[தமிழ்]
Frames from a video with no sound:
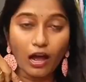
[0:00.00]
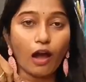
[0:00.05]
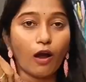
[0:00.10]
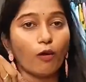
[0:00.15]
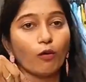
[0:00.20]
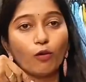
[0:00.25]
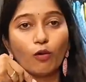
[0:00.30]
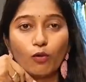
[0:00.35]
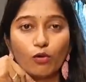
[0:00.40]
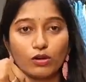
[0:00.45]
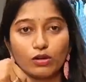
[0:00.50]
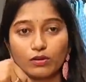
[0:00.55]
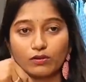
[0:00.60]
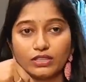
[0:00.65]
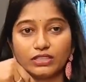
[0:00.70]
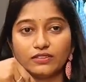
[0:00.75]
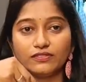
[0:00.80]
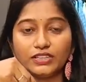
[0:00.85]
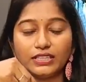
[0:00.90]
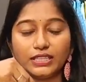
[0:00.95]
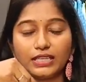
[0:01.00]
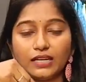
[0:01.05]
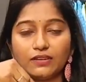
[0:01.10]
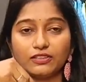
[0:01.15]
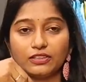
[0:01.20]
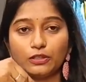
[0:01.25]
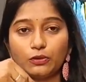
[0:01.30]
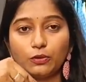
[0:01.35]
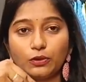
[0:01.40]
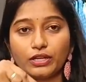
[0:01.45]
அவங்க உங்களுக்கு வந்து வீட்டுக்கே
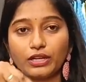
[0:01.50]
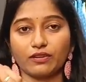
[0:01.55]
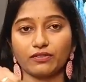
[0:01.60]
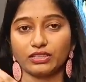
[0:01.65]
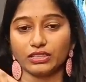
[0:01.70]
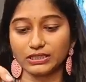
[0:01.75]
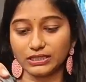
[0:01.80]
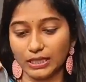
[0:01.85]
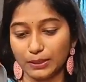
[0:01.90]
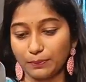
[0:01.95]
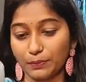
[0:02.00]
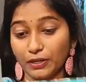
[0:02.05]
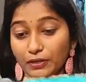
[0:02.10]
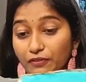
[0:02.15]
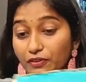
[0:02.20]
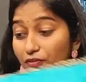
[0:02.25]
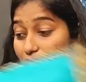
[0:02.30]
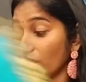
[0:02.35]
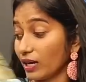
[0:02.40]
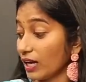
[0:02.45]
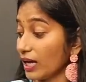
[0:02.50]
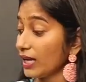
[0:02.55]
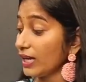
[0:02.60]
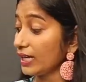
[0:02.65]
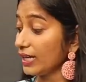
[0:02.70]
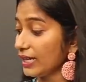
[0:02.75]
வந்து கொரியர் வந்து சென்ட் பண்ணி விடுவாங்க